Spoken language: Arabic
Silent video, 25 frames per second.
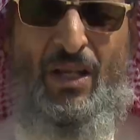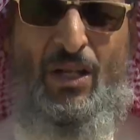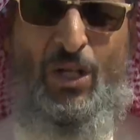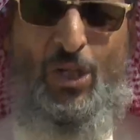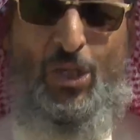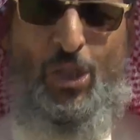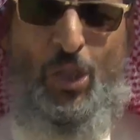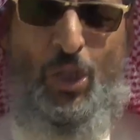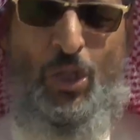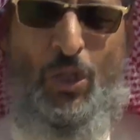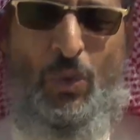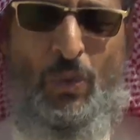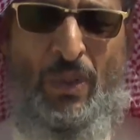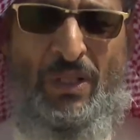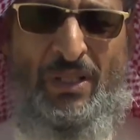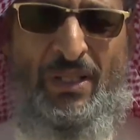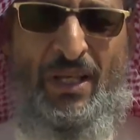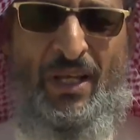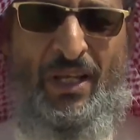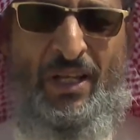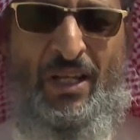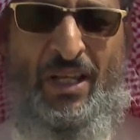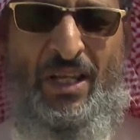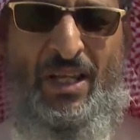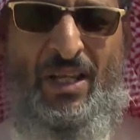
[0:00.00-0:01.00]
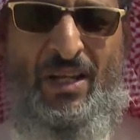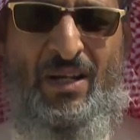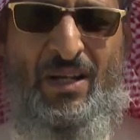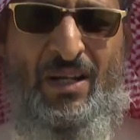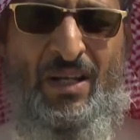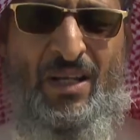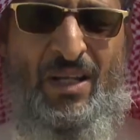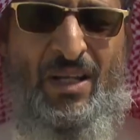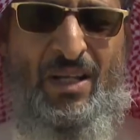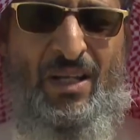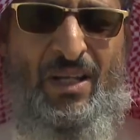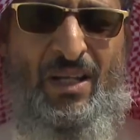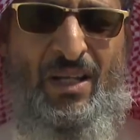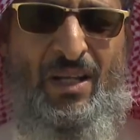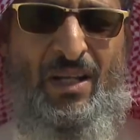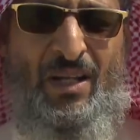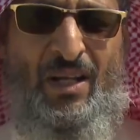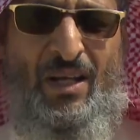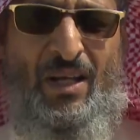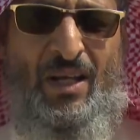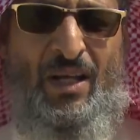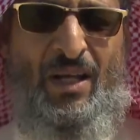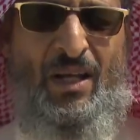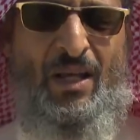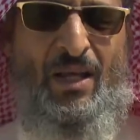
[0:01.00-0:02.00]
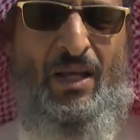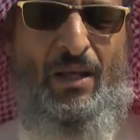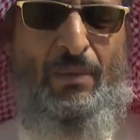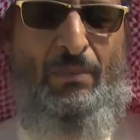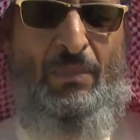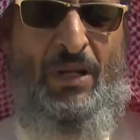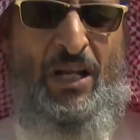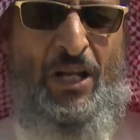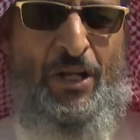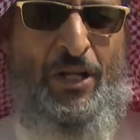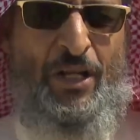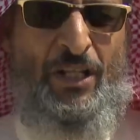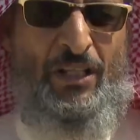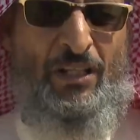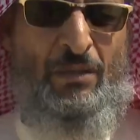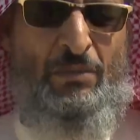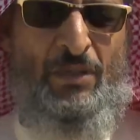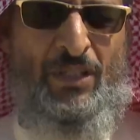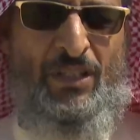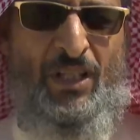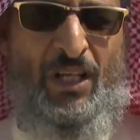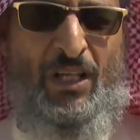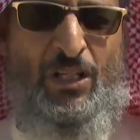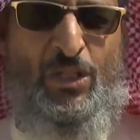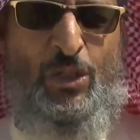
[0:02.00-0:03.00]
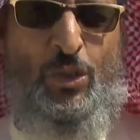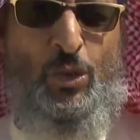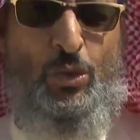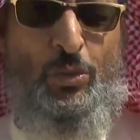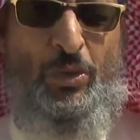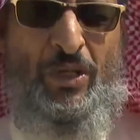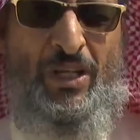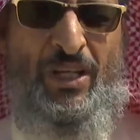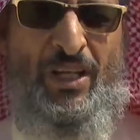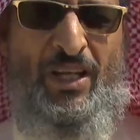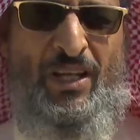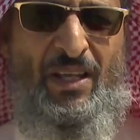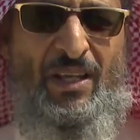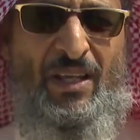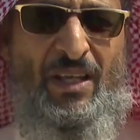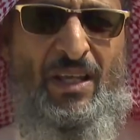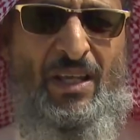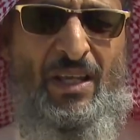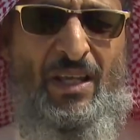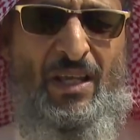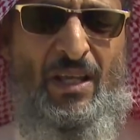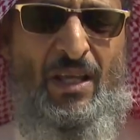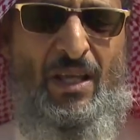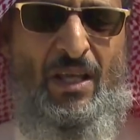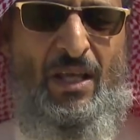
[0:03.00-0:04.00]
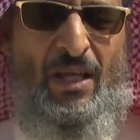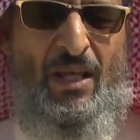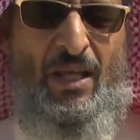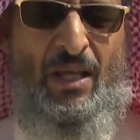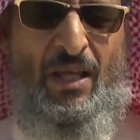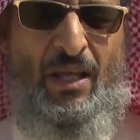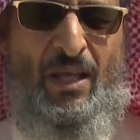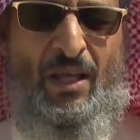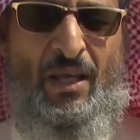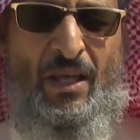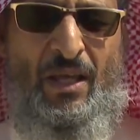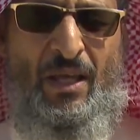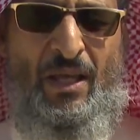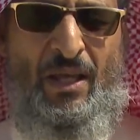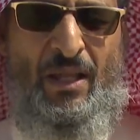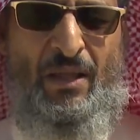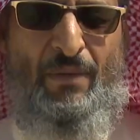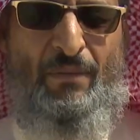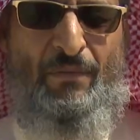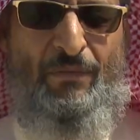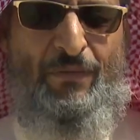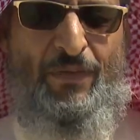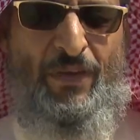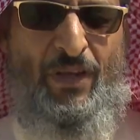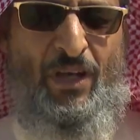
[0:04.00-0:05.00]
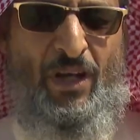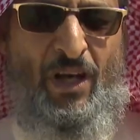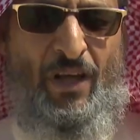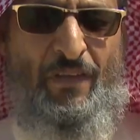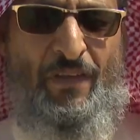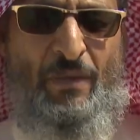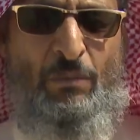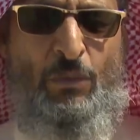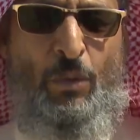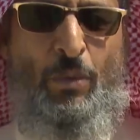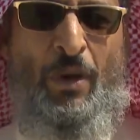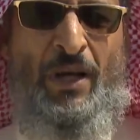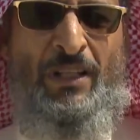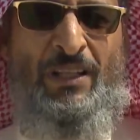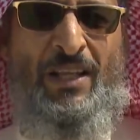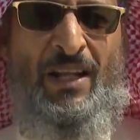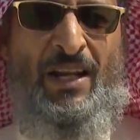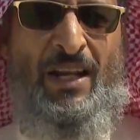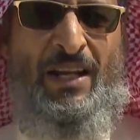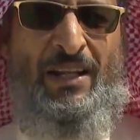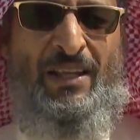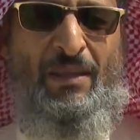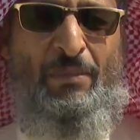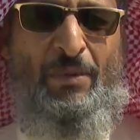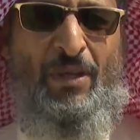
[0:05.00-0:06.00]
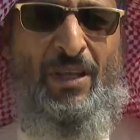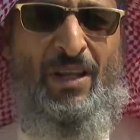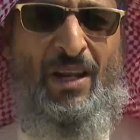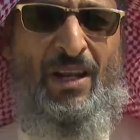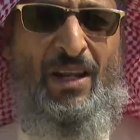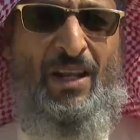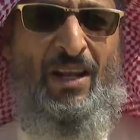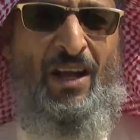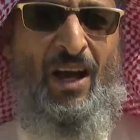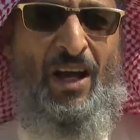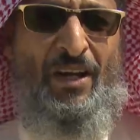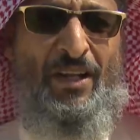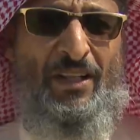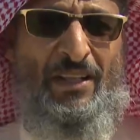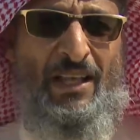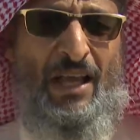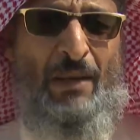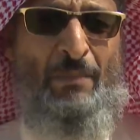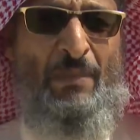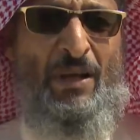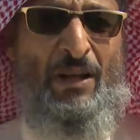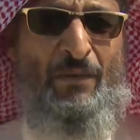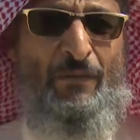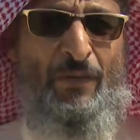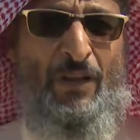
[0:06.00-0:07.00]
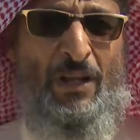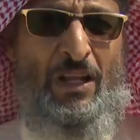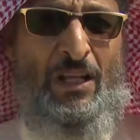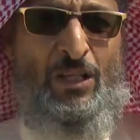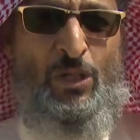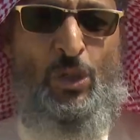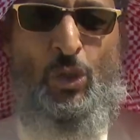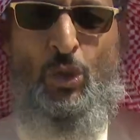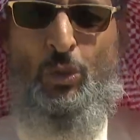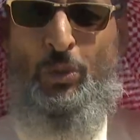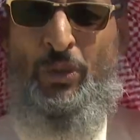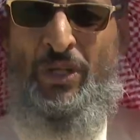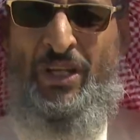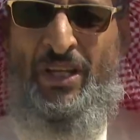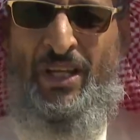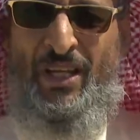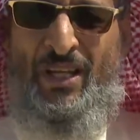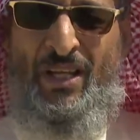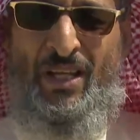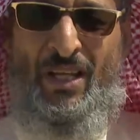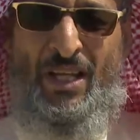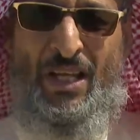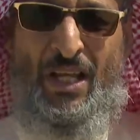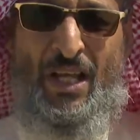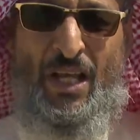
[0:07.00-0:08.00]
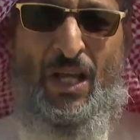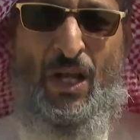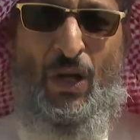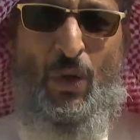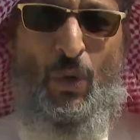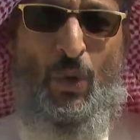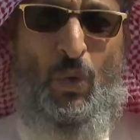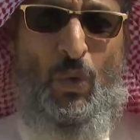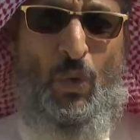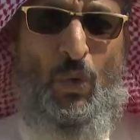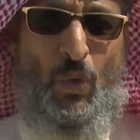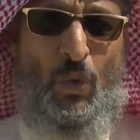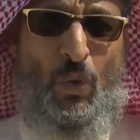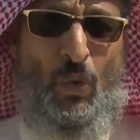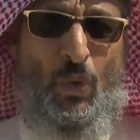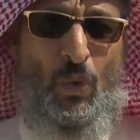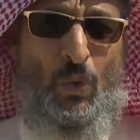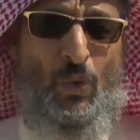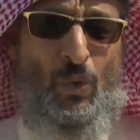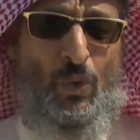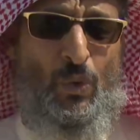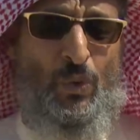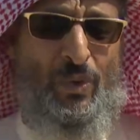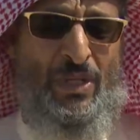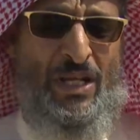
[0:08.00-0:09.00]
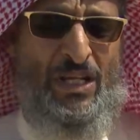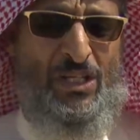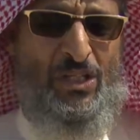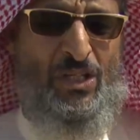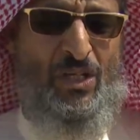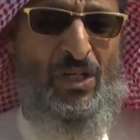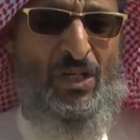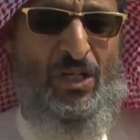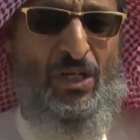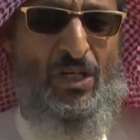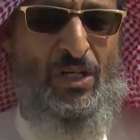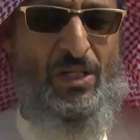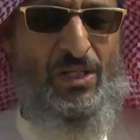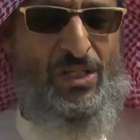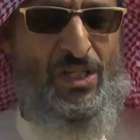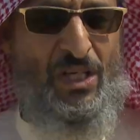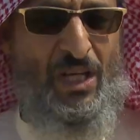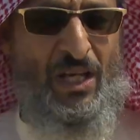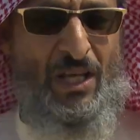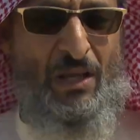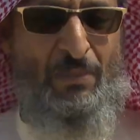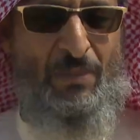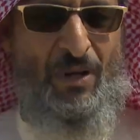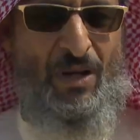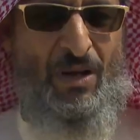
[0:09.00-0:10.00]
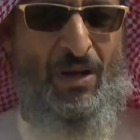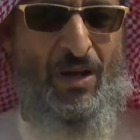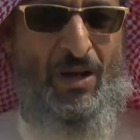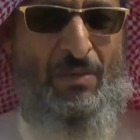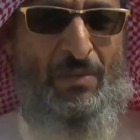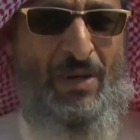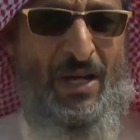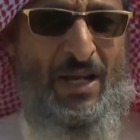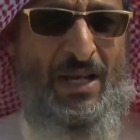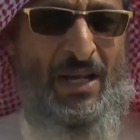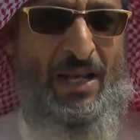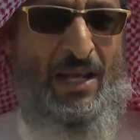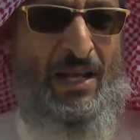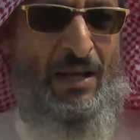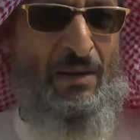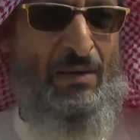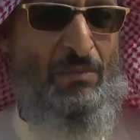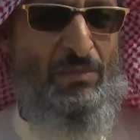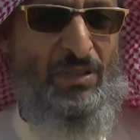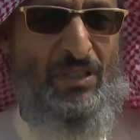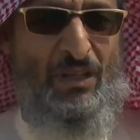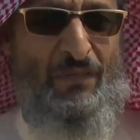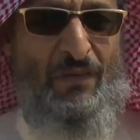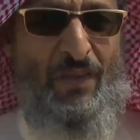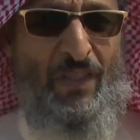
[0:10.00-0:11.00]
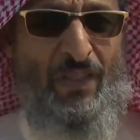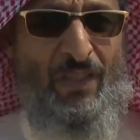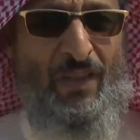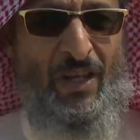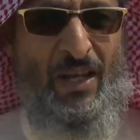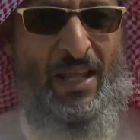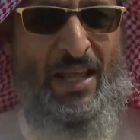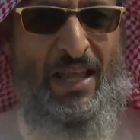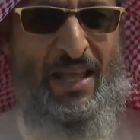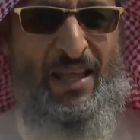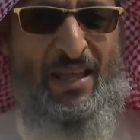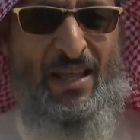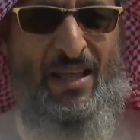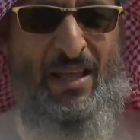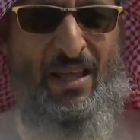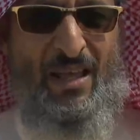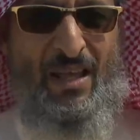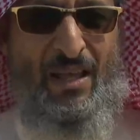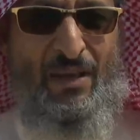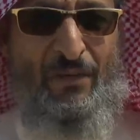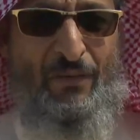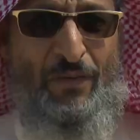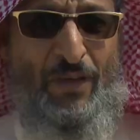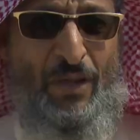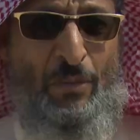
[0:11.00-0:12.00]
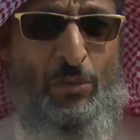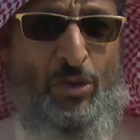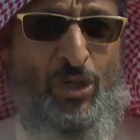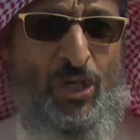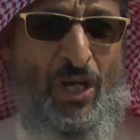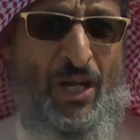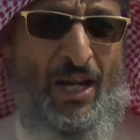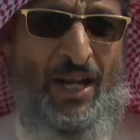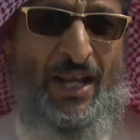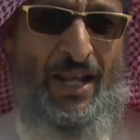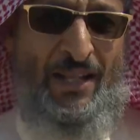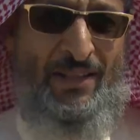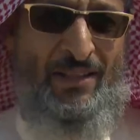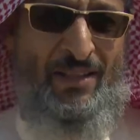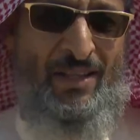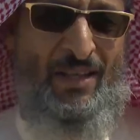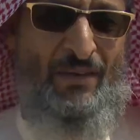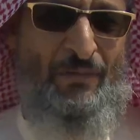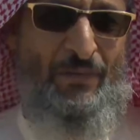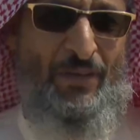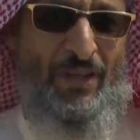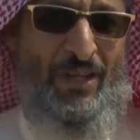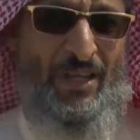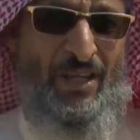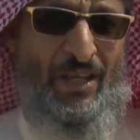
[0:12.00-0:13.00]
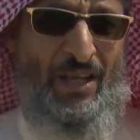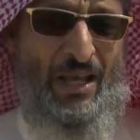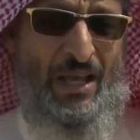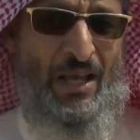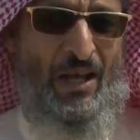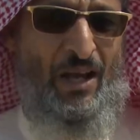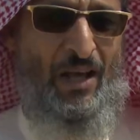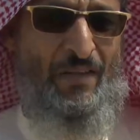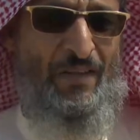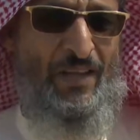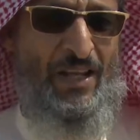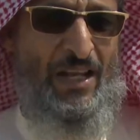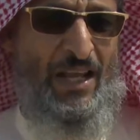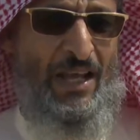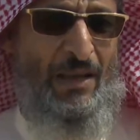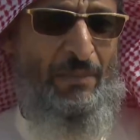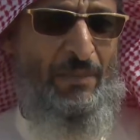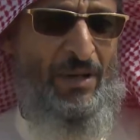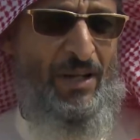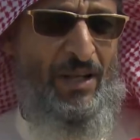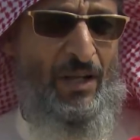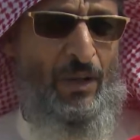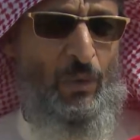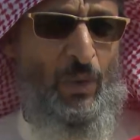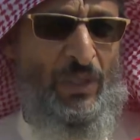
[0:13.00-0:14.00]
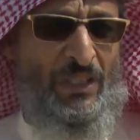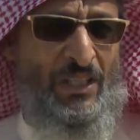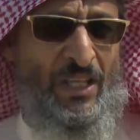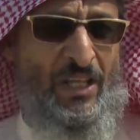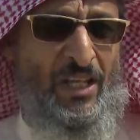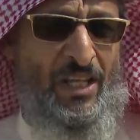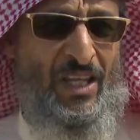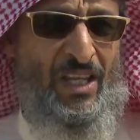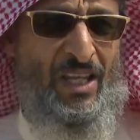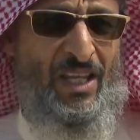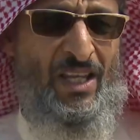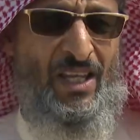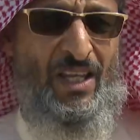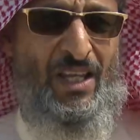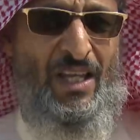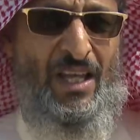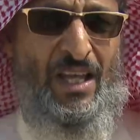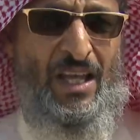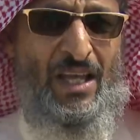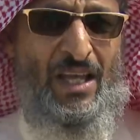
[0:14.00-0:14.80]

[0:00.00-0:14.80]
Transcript: كل الشكر والتقدير الى بلديه المنطقه الجنوبيه آه، في هذه المبادرة الكبيرة اللي قاعدة تعمل في الجنوبية ونشكر الشيخة مرام على تفضلها في مشاركتنا في هذه الحملة الوطنية